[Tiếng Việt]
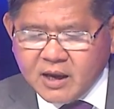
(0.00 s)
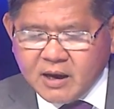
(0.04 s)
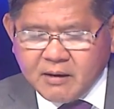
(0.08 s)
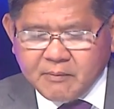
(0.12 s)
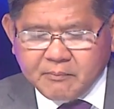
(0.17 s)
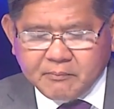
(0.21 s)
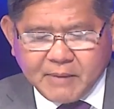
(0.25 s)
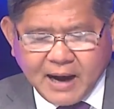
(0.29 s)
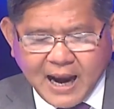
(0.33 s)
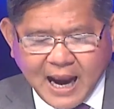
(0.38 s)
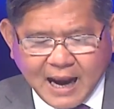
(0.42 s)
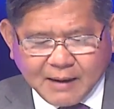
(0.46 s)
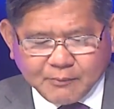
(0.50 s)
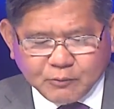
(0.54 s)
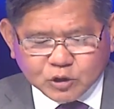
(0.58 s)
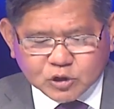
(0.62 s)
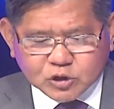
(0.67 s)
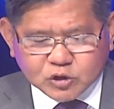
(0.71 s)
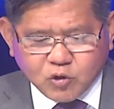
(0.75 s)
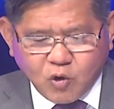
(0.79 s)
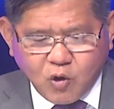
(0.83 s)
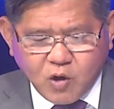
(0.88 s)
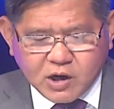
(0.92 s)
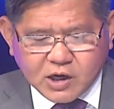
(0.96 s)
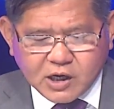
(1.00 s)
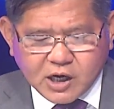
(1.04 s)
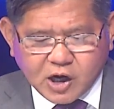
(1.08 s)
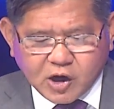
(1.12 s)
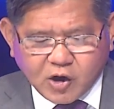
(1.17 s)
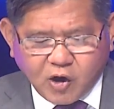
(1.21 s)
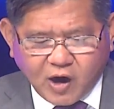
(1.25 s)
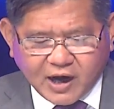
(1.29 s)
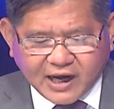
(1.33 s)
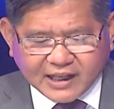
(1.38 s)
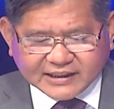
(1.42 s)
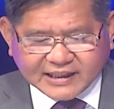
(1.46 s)
mà một số người
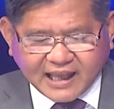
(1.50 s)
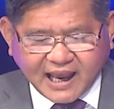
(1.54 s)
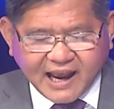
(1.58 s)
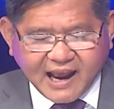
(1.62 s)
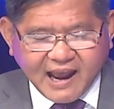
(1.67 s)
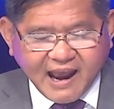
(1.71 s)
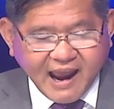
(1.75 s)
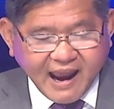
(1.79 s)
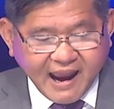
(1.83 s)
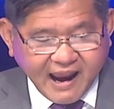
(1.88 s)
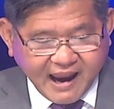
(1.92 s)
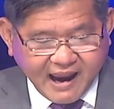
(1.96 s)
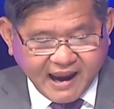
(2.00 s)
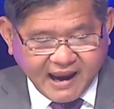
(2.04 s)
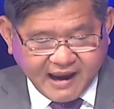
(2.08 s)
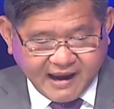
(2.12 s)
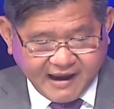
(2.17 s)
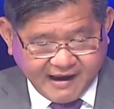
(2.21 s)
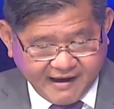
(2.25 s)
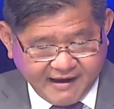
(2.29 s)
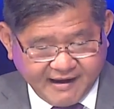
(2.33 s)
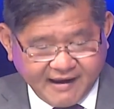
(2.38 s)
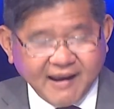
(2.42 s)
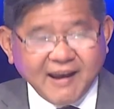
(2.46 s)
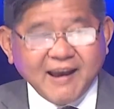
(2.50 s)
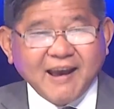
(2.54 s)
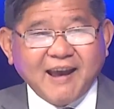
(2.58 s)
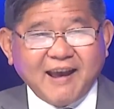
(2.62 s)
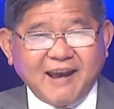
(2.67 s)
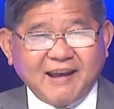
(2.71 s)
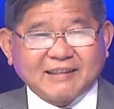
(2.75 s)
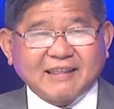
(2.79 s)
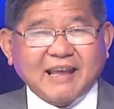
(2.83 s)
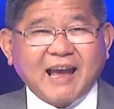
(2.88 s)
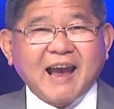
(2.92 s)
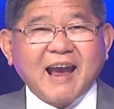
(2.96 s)
gọi là thằng Hề.
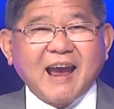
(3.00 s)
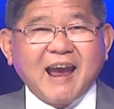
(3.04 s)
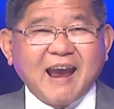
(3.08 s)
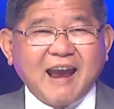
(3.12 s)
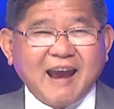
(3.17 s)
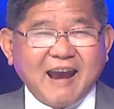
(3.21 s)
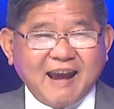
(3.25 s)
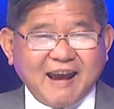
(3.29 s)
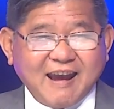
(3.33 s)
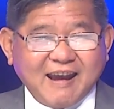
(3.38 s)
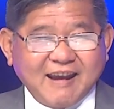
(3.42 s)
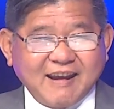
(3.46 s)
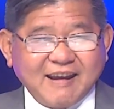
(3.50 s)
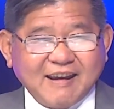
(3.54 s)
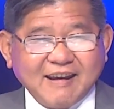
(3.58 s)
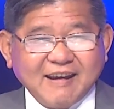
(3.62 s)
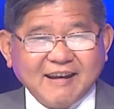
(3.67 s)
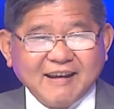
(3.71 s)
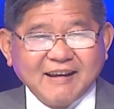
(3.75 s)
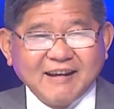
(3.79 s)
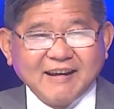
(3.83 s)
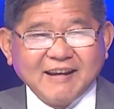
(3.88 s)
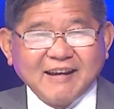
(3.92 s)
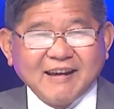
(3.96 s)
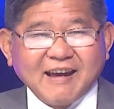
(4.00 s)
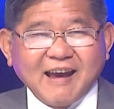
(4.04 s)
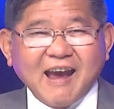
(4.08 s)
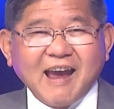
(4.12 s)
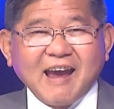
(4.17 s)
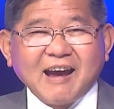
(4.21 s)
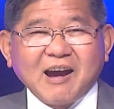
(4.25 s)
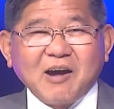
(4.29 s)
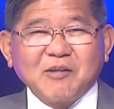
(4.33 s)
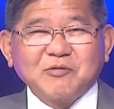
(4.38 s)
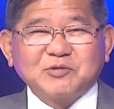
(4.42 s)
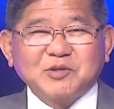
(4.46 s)
Thằng Hề,
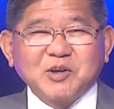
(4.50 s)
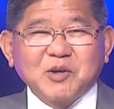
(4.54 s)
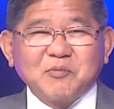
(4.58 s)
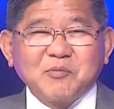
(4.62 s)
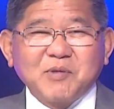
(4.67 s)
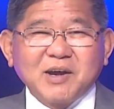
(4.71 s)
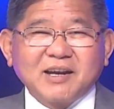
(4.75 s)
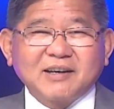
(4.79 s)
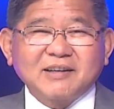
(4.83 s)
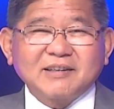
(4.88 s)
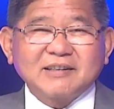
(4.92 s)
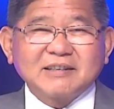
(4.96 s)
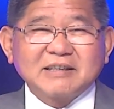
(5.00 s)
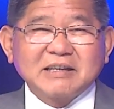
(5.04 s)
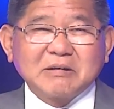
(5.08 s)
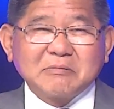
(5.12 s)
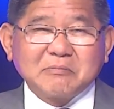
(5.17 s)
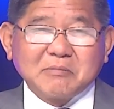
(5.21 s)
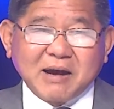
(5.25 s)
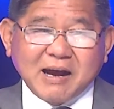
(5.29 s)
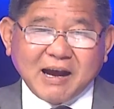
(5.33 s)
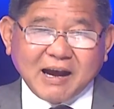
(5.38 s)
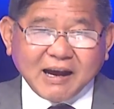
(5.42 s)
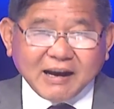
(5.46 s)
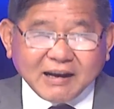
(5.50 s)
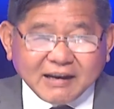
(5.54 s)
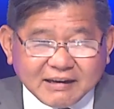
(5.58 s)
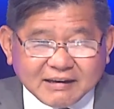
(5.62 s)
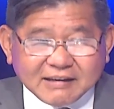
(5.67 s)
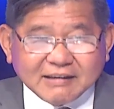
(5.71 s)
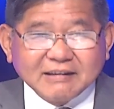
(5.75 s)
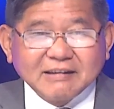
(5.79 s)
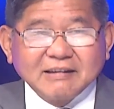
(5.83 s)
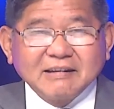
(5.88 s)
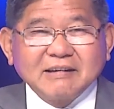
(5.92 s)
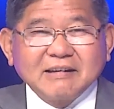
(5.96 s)
Hề không thì không biết, nhưng mà
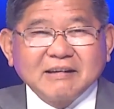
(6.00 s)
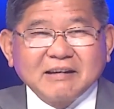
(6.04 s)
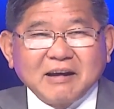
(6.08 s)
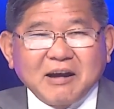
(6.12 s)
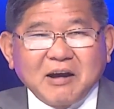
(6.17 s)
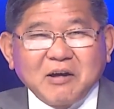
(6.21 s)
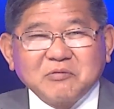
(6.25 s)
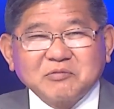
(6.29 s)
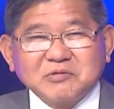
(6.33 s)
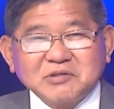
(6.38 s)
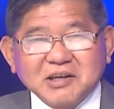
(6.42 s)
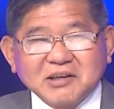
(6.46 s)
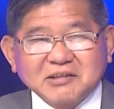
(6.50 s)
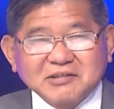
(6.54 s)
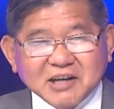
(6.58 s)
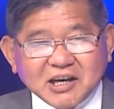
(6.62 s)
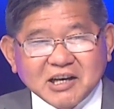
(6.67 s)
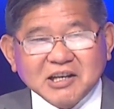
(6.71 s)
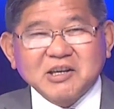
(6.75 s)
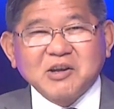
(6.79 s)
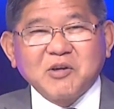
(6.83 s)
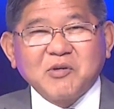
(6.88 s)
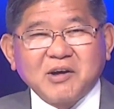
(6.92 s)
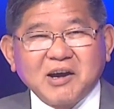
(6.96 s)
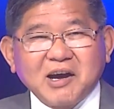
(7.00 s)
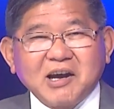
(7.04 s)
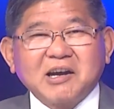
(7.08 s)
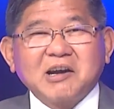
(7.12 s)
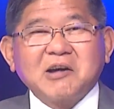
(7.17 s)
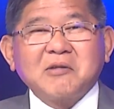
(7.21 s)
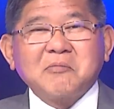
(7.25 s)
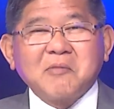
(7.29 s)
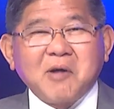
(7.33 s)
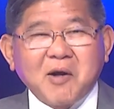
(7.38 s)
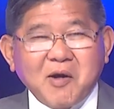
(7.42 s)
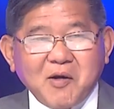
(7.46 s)
ông được rất nhiều người
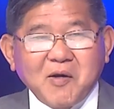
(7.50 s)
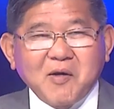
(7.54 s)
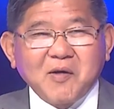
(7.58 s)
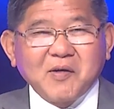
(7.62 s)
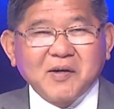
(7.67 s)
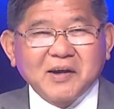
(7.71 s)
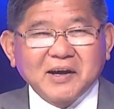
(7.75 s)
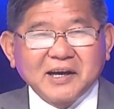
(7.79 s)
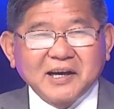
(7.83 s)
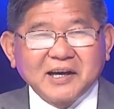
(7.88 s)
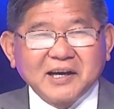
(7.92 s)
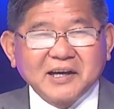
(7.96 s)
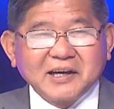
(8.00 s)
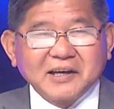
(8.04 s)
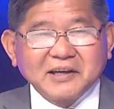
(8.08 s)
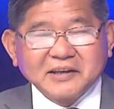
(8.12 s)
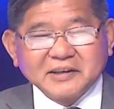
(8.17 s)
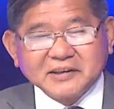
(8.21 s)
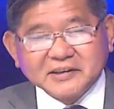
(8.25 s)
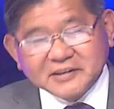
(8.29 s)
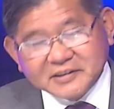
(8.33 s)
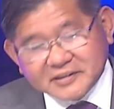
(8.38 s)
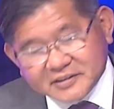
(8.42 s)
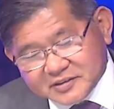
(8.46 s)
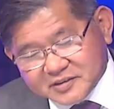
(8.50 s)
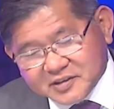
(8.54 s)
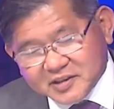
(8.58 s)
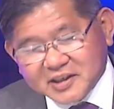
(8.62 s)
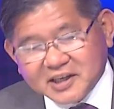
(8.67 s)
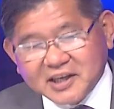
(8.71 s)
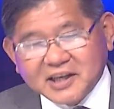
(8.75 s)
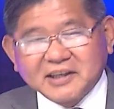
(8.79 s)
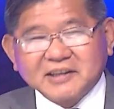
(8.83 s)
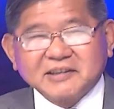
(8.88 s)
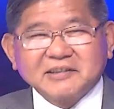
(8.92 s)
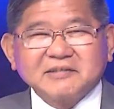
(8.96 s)
ngưỡng mộ. À, cho
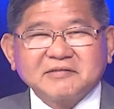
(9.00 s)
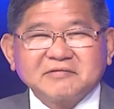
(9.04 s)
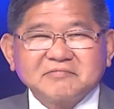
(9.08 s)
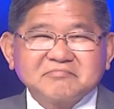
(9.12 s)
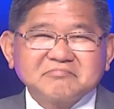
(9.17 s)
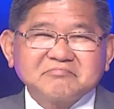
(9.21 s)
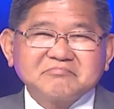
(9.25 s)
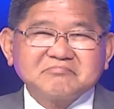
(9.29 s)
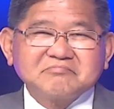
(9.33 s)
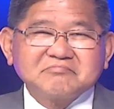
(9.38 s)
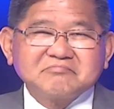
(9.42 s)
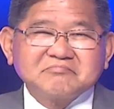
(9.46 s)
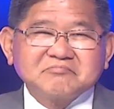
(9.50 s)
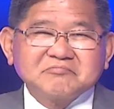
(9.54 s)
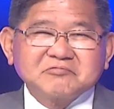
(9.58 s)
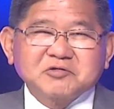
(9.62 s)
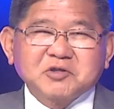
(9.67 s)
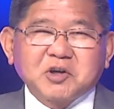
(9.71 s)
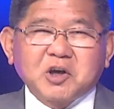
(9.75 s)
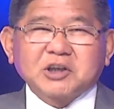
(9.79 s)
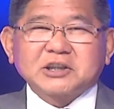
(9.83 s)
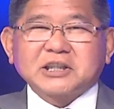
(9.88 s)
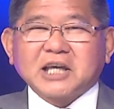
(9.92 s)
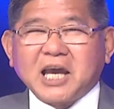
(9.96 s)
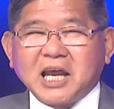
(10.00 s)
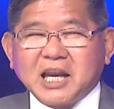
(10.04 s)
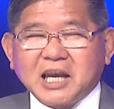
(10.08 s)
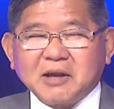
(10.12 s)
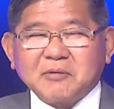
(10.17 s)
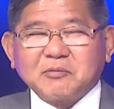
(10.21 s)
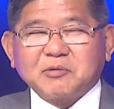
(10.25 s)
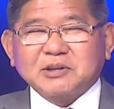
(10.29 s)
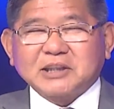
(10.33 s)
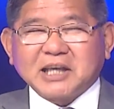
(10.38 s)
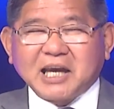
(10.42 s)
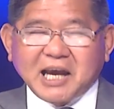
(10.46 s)
nên có thể là
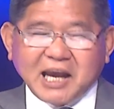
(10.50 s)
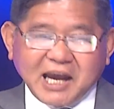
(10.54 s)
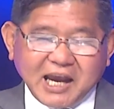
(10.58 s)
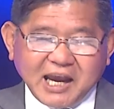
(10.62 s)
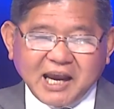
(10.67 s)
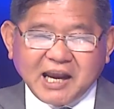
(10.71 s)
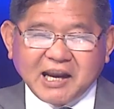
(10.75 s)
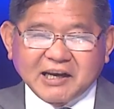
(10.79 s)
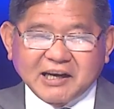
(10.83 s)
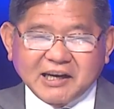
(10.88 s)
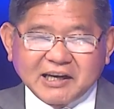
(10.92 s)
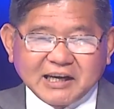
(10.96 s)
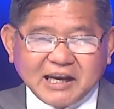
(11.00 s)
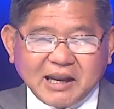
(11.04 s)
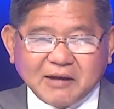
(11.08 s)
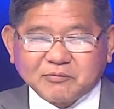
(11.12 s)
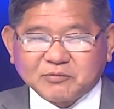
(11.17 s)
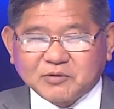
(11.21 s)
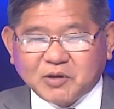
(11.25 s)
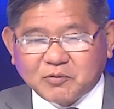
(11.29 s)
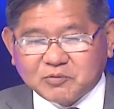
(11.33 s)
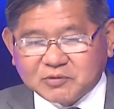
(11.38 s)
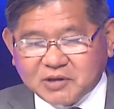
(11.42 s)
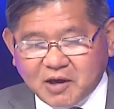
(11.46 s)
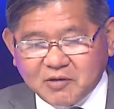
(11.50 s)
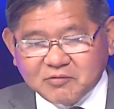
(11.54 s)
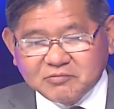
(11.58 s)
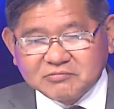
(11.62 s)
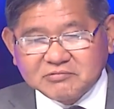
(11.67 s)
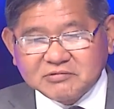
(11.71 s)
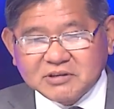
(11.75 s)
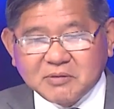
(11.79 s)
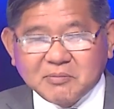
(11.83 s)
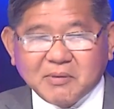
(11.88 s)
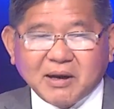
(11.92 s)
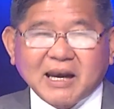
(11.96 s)
một thằng hề lên làm tổng
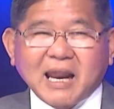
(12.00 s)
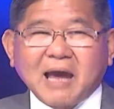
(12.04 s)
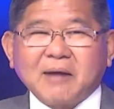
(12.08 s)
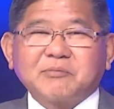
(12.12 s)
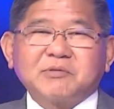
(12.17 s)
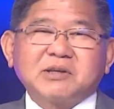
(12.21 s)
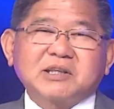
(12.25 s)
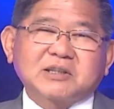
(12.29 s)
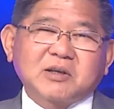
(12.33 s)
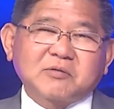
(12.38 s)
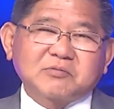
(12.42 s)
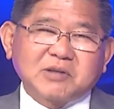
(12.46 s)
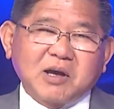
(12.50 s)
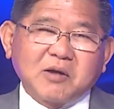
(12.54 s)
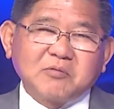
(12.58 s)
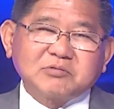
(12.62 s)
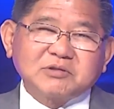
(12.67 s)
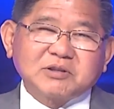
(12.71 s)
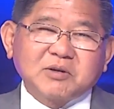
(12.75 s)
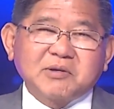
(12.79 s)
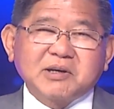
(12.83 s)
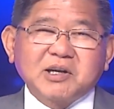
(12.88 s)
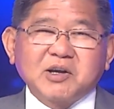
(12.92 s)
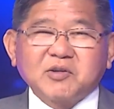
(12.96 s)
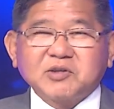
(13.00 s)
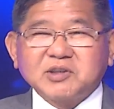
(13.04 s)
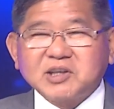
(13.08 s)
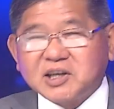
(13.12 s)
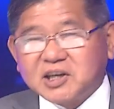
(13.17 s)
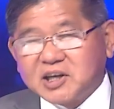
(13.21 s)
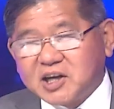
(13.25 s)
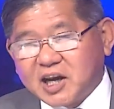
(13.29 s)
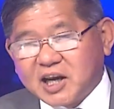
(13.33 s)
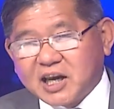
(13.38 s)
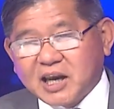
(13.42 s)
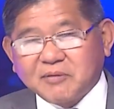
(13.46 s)
thống nhưng mà làm được tổng thống, trong khi có
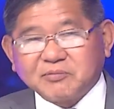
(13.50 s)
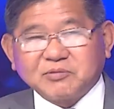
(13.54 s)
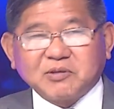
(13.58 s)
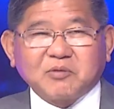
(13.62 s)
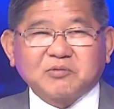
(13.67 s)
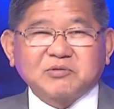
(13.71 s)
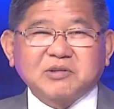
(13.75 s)
những người làm tổng